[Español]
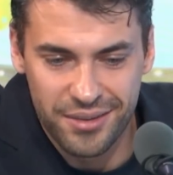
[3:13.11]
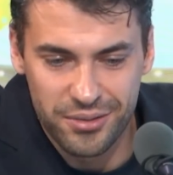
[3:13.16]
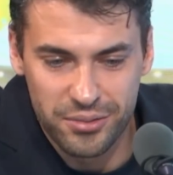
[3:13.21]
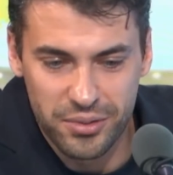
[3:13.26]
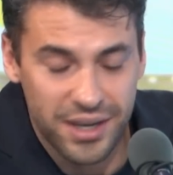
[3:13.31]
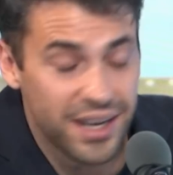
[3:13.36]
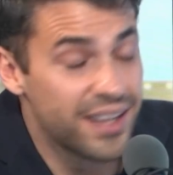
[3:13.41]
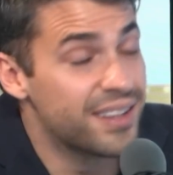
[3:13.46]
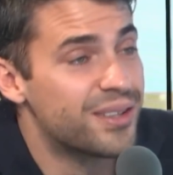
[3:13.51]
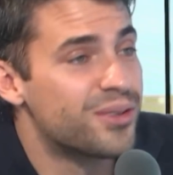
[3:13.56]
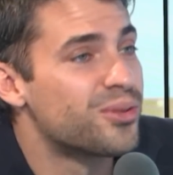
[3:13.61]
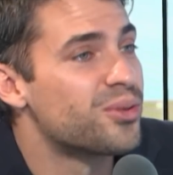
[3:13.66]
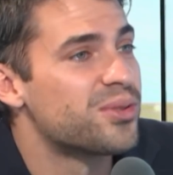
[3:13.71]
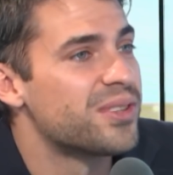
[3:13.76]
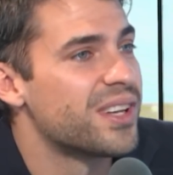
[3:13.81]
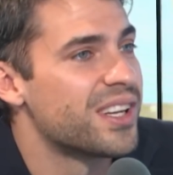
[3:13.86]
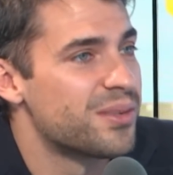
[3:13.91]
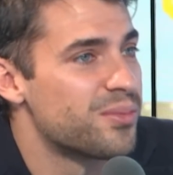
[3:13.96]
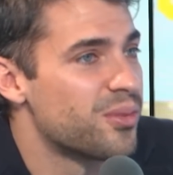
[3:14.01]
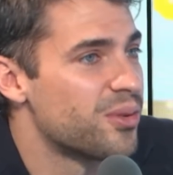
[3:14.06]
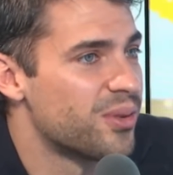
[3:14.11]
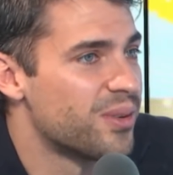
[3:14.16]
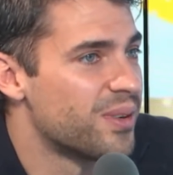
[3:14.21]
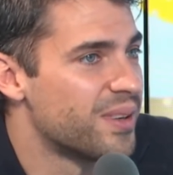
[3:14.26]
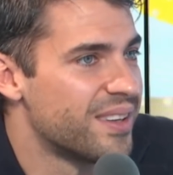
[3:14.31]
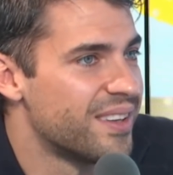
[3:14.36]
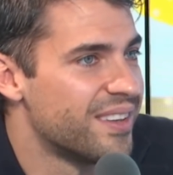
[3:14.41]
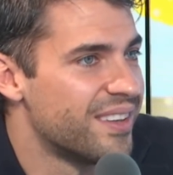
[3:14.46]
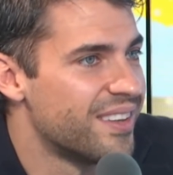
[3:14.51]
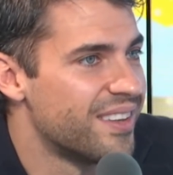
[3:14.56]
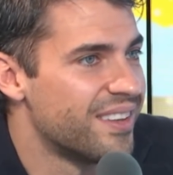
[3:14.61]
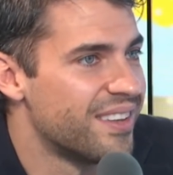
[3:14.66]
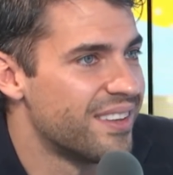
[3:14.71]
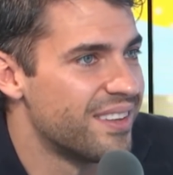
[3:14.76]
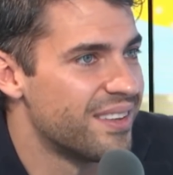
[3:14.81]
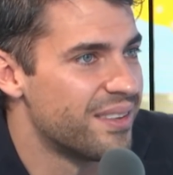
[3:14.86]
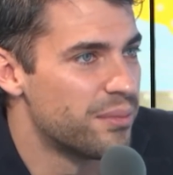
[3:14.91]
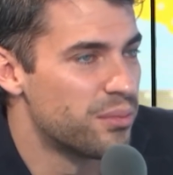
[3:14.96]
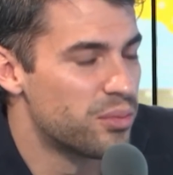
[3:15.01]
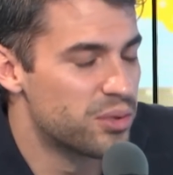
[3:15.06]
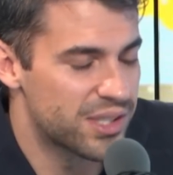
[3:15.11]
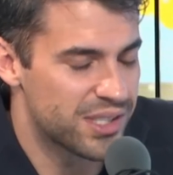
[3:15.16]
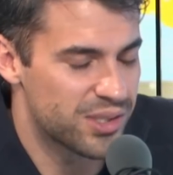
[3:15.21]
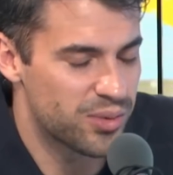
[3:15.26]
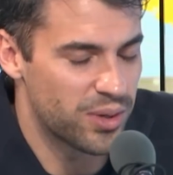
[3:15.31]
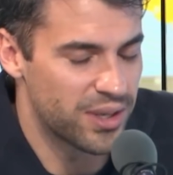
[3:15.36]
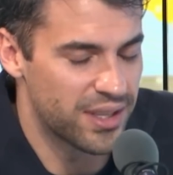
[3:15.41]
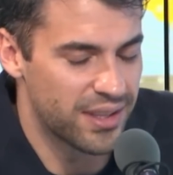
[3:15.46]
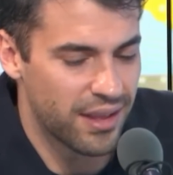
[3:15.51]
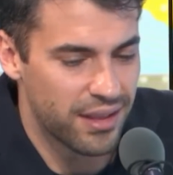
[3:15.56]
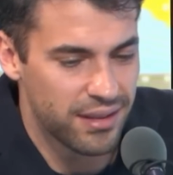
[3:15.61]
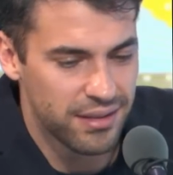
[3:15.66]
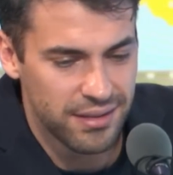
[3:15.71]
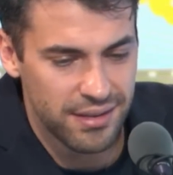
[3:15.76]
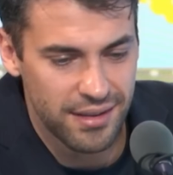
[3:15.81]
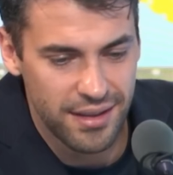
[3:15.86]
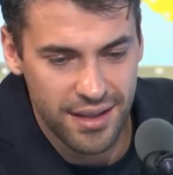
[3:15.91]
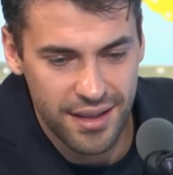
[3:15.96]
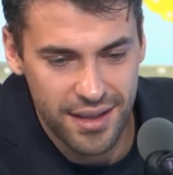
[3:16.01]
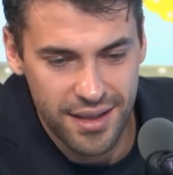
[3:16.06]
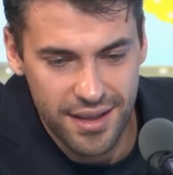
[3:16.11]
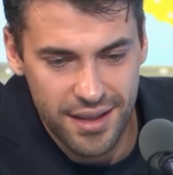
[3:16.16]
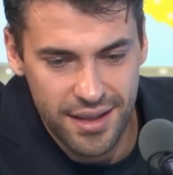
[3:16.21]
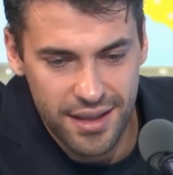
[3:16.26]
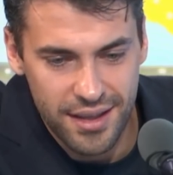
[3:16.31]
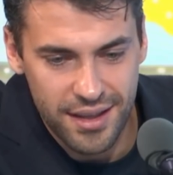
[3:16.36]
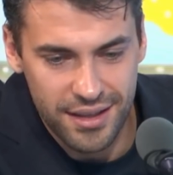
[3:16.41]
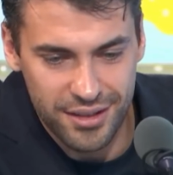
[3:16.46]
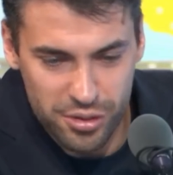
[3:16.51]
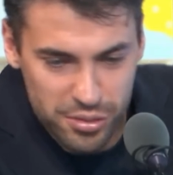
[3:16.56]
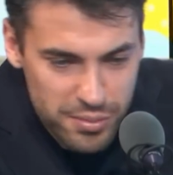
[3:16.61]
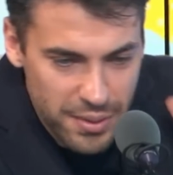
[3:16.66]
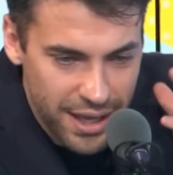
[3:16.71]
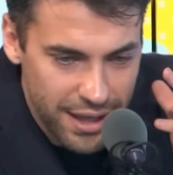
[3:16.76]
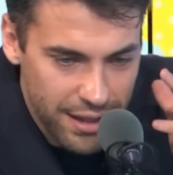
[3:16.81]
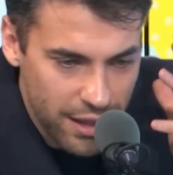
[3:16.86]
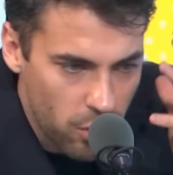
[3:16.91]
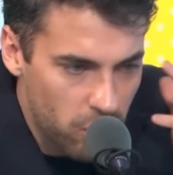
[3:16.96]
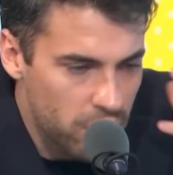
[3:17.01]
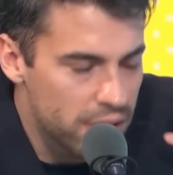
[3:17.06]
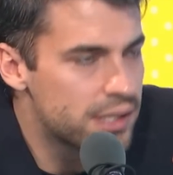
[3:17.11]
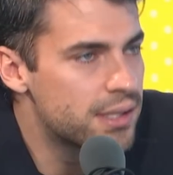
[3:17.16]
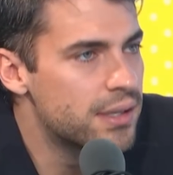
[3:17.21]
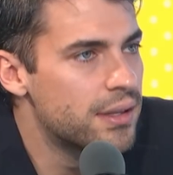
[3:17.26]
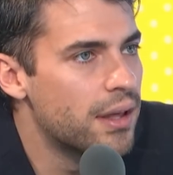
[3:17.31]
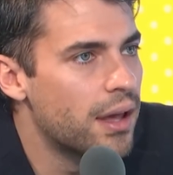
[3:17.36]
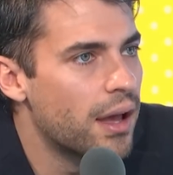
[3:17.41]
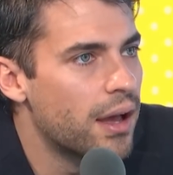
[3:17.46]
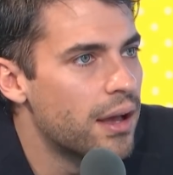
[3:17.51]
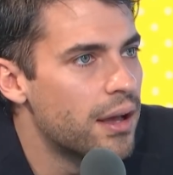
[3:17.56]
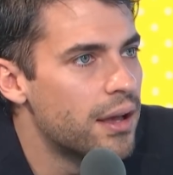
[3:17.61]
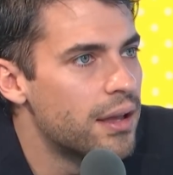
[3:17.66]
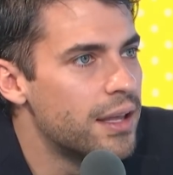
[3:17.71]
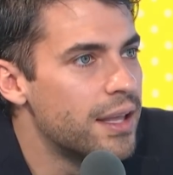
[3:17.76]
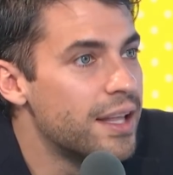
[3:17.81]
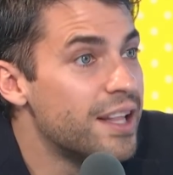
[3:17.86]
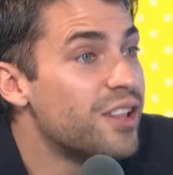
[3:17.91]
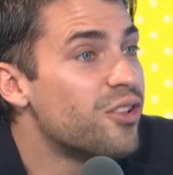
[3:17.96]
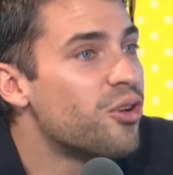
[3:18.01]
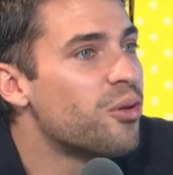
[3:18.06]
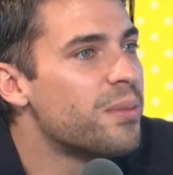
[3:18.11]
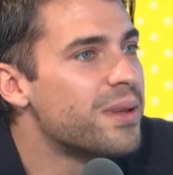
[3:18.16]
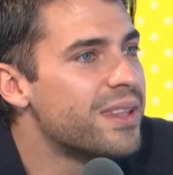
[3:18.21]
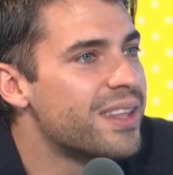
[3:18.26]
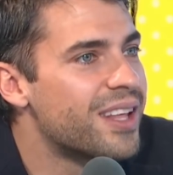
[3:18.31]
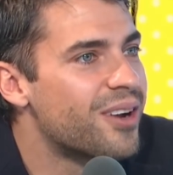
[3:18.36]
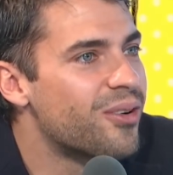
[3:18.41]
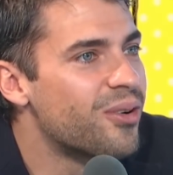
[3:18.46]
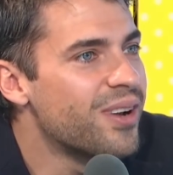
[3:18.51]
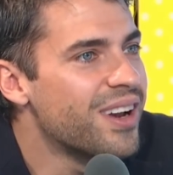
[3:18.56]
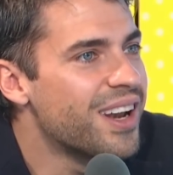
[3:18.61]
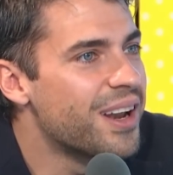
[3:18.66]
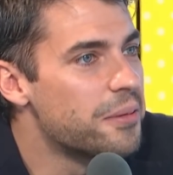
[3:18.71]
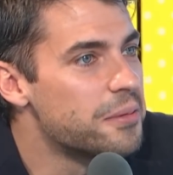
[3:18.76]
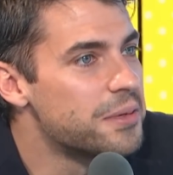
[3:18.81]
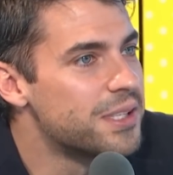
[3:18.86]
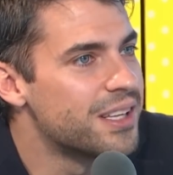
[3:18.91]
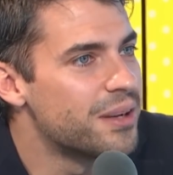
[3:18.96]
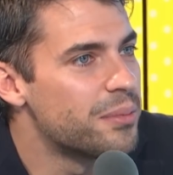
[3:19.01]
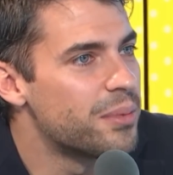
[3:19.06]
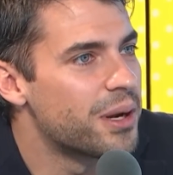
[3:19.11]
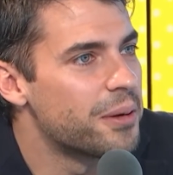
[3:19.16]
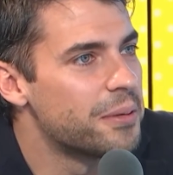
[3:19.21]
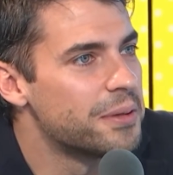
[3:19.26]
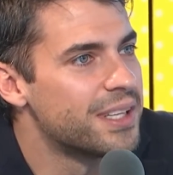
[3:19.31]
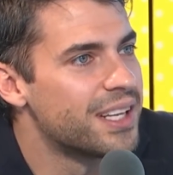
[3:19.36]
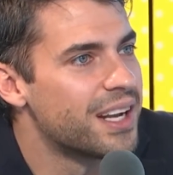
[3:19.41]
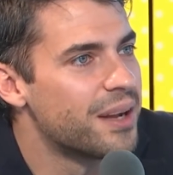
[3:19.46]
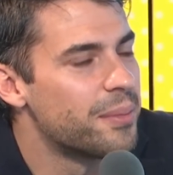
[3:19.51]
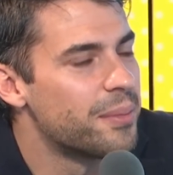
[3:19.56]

un gran entusiasmo y muchas cualidades, entonces me quedé con esa idea no me dieron la visa para venir